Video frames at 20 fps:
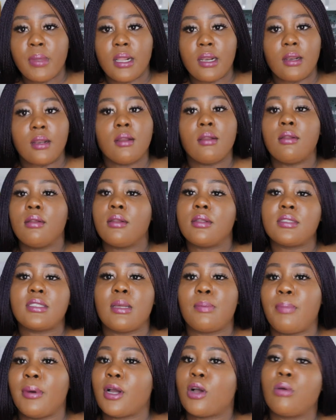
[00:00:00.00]
bill
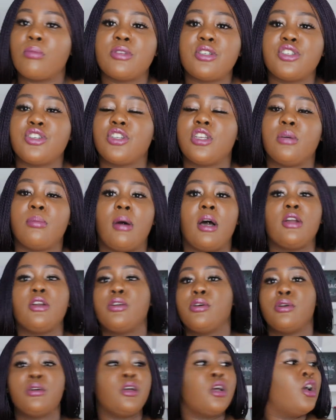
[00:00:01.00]
c'est pas comme si je demande